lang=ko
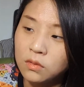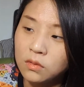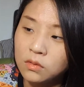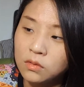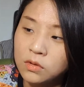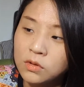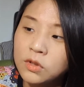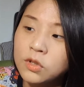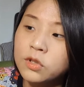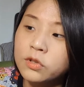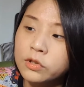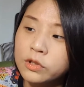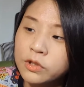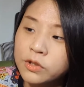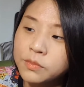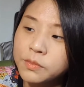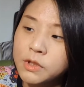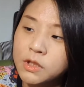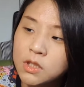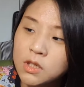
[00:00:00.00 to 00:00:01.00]
드디어
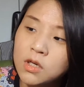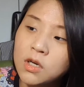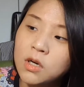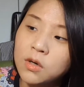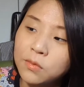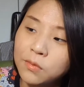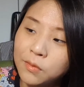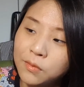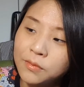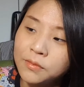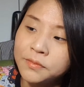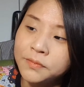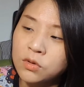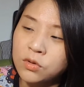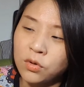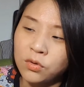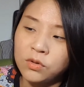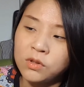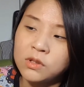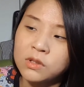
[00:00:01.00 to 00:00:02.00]
시험이 시작하고,
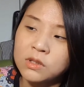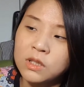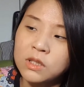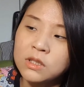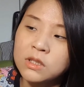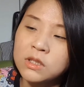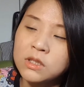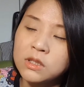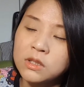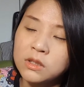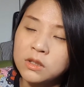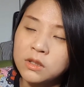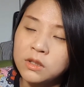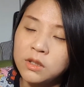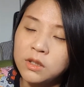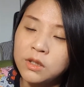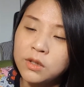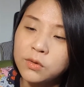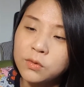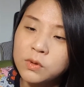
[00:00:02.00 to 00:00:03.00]
저는 사실
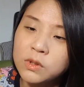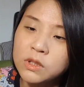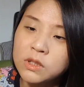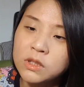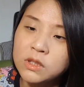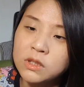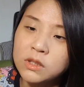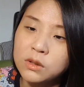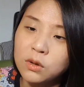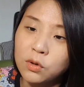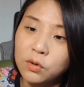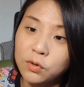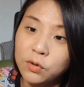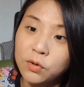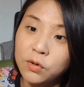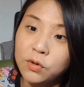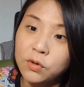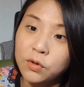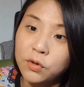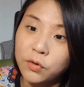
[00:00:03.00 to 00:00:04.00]
1교시
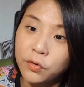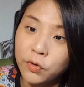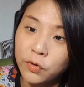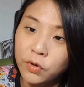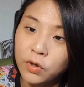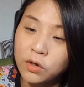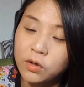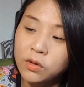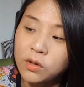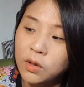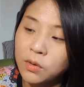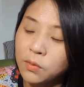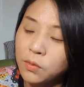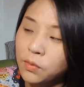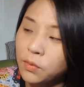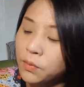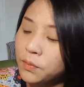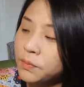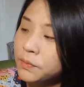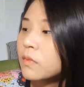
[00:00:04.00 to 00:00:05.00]
언어 영역이
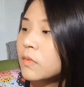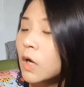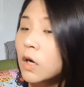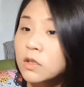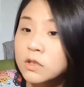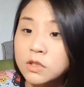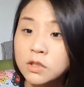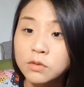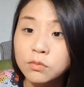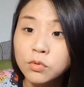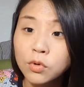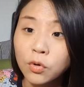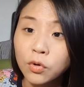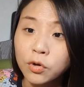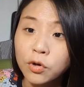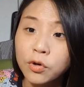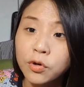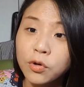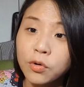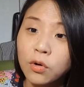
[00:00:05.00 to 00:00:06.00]
끝나고, 지금도
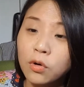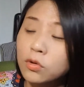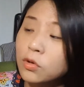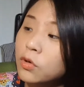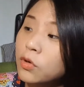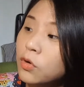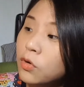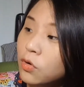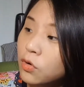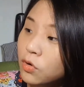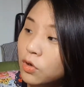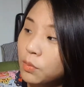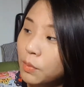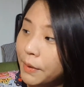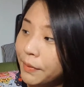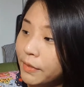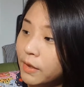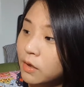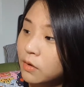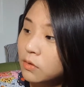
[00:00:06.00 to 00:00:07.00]
언어 영역이
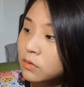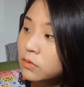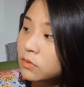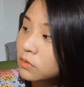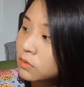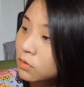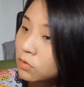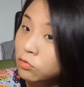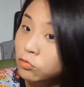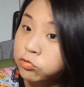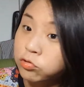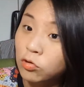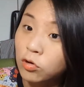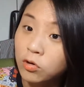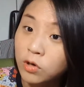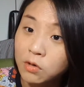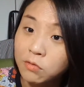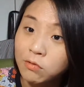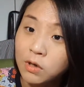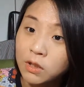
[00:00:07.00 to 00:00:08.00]
맞나요?
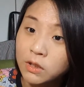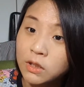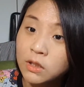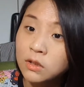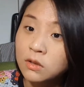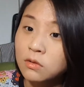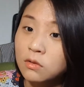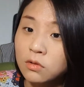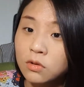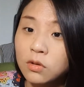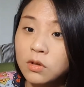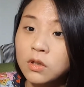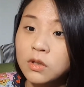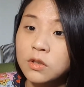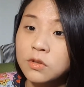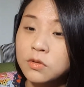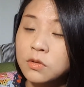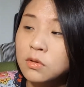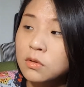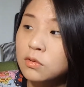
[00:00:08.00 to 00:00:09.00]
국어라고 하나? 어떻게
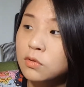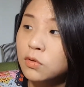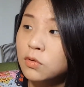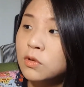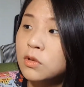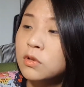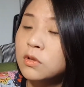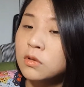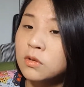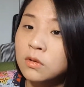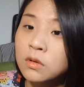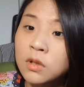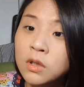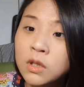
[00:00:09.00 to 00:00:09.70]
되죠? 저는